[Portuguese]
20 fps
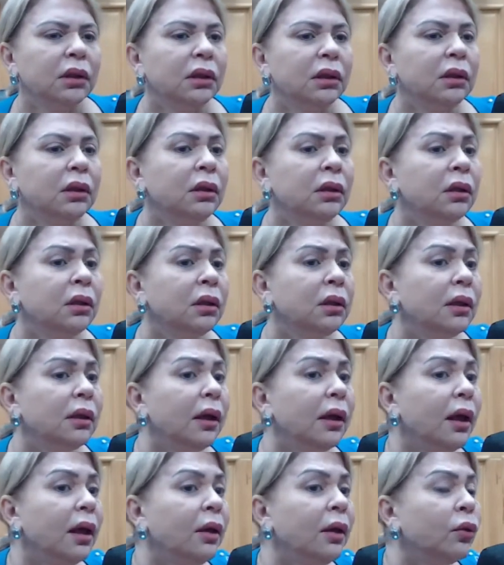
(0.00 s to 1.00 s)
e
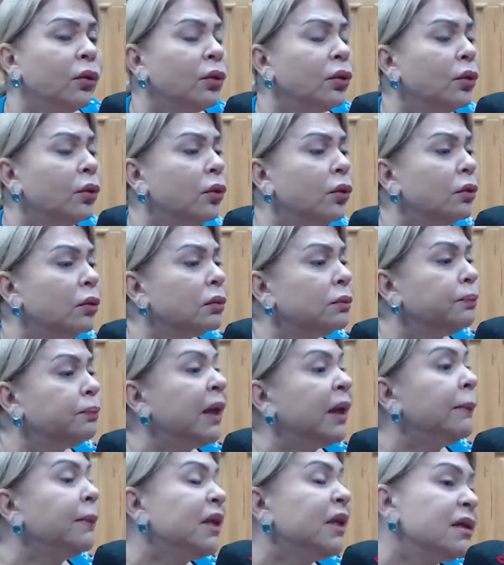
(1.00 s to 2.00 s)
eu,
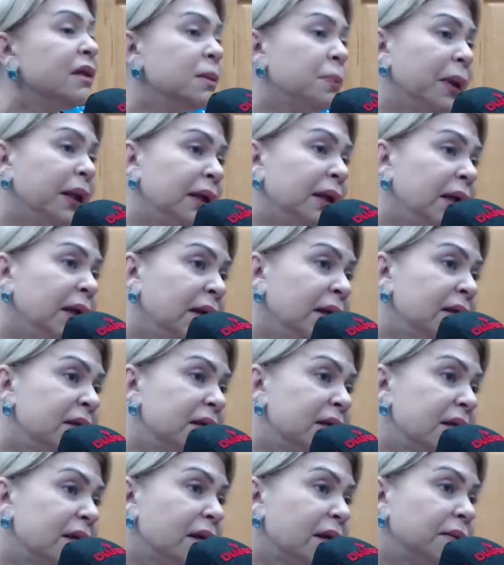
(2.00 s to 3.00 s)
pela minha
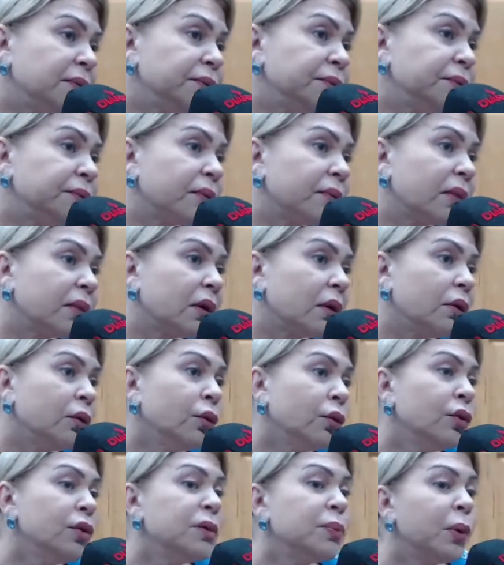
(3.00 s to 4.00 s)
experiência,
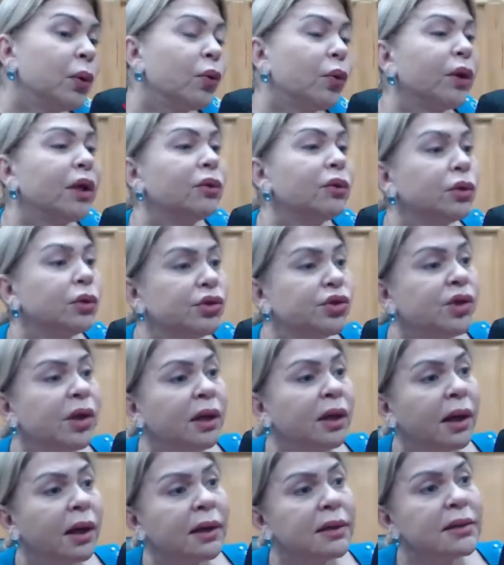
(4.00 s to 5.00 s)
os procuradores
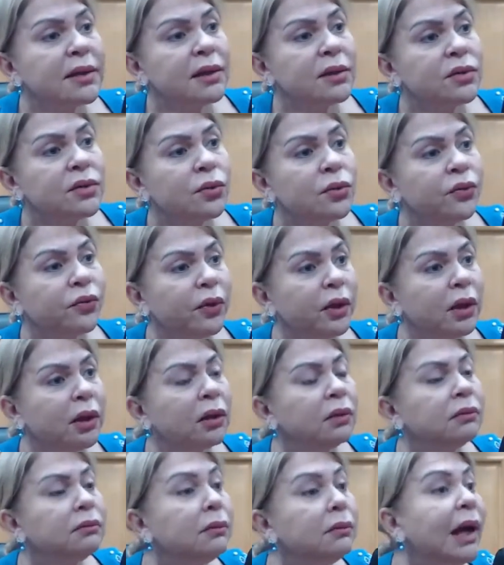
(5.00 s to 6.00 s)
gerais
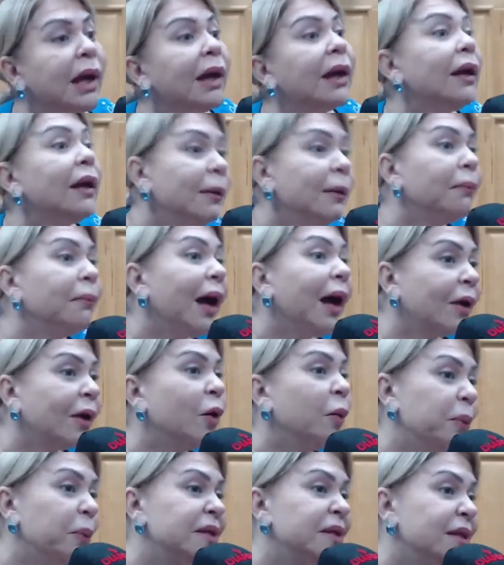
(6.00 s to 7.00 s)
resolveram me aclamar
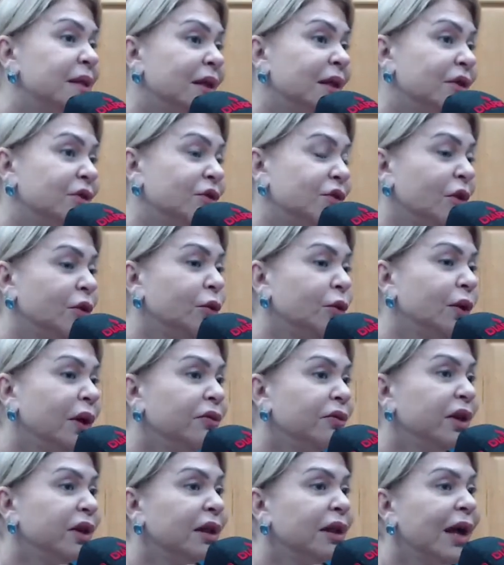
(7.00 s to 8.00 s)
como presidente. Eu,
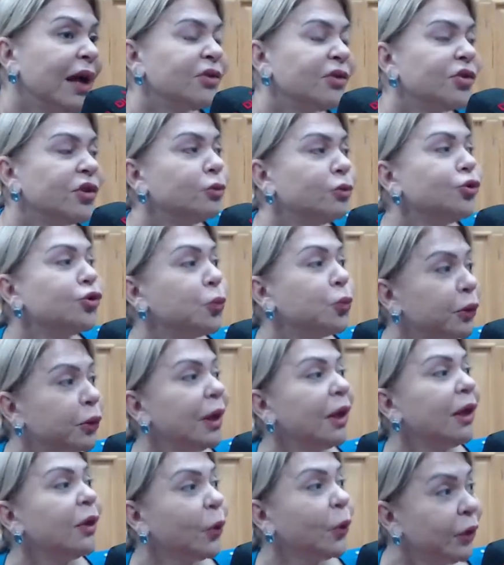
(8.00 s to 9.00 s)
na verdade, não
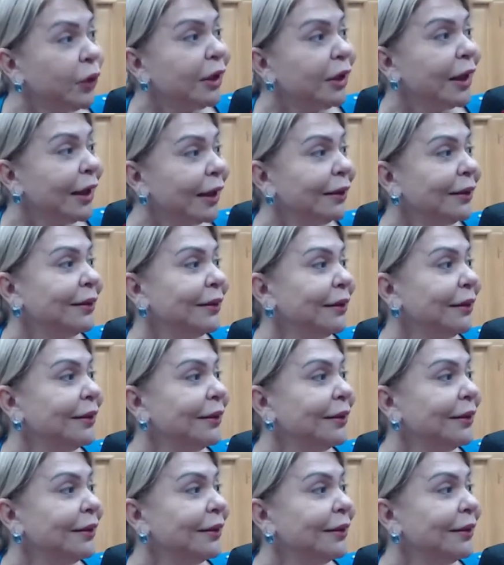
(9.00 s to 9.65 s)
disputei com ninguém,